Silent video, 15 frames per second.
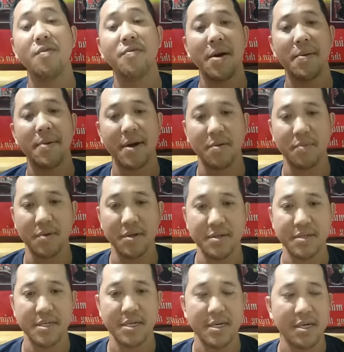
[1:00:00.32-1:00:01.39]
pháp hay không nữa.
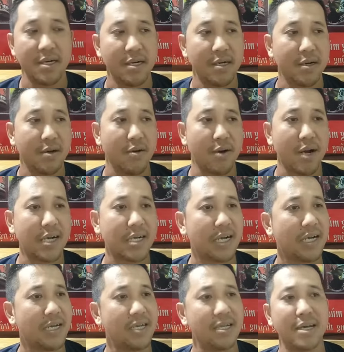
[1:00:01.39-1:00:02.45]
Còn cách
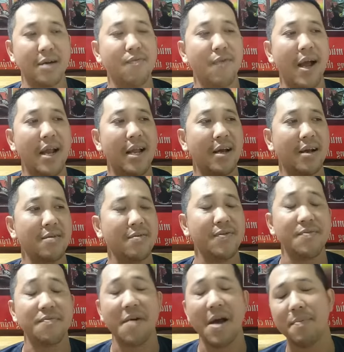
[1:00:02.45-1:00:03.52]
trị thì không phải là cái
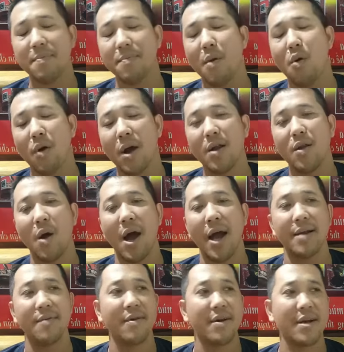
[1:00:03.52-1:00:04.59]
phương pháp một cái
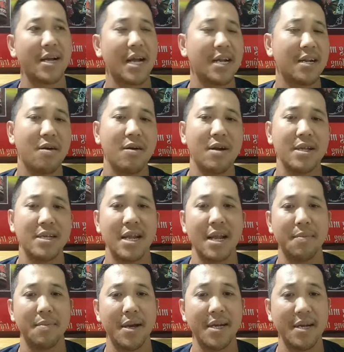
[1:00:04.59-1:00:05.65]
loại, và cái cách đó là sẽ
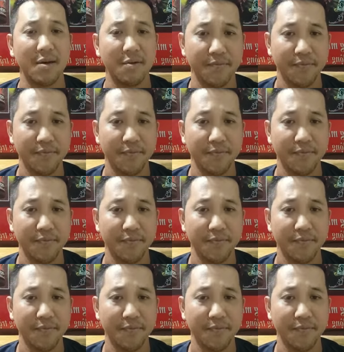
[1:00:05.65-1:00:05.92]
làm hết đâu.